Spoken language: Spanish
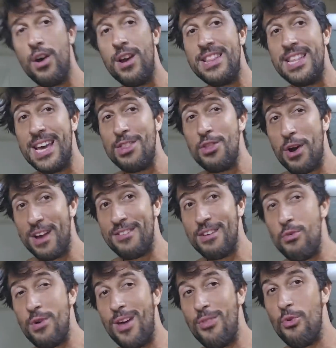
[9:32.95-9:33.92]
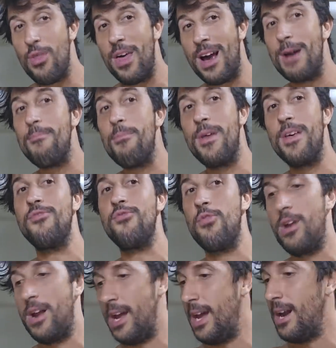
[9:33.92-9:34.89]
entiendo que esa es una duda que puede
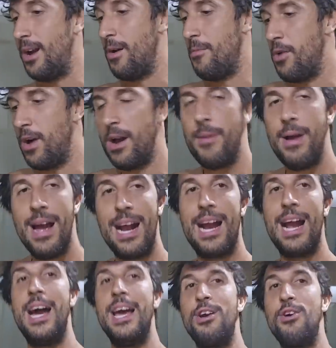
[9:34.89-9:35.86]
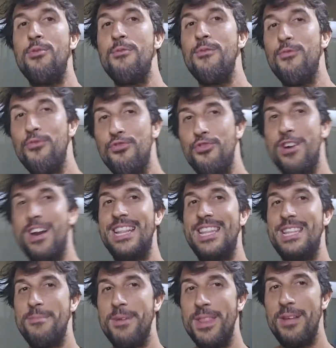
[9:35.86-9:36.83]
surgir, como que vean acá y cómo funciona el
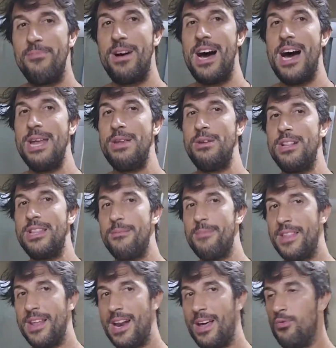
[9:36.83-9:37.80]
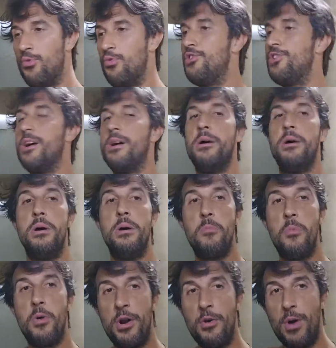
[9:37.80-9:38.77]
tema del baño, el tema de la ducha.
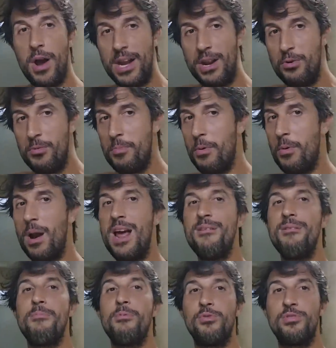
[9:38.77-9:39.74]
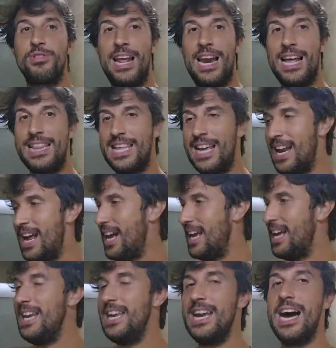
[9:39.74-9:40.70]
Pues no hay ningún problema, usted la tiene
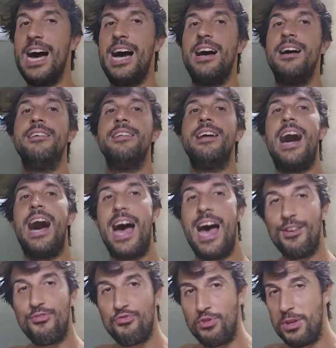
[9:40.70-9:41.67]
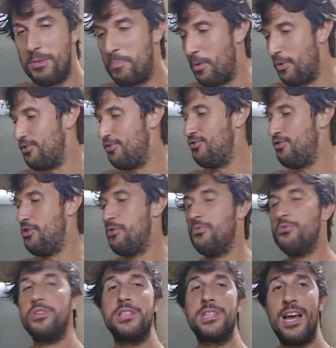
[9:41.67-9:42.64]
ahí ya a su disposición.
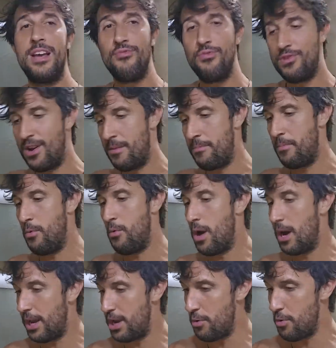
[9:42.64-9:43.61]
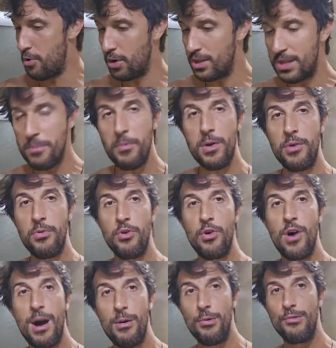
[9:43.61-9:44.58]
Usted trae su champú, aquí yo usted pone unos
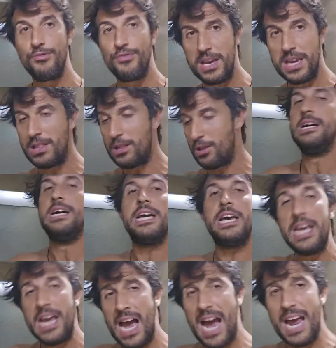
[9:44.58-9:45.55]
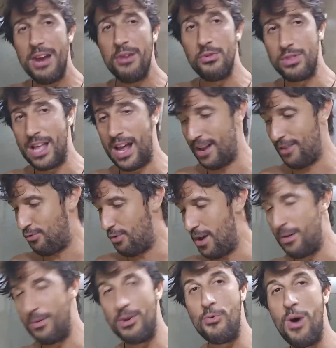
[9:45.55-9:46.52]
jaboncitos y ahí usted
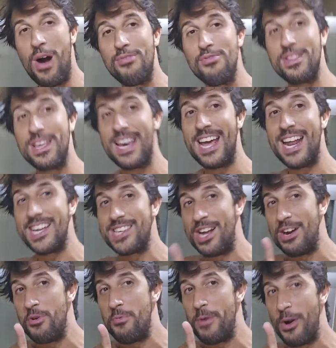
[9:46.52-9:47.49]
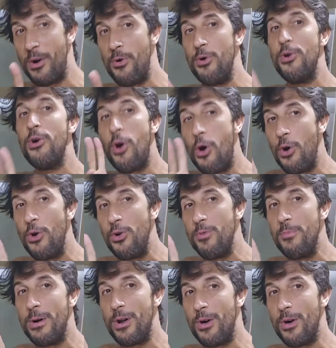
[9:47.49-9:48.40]
resuelve. Igual si usted quiere hacer número uno o número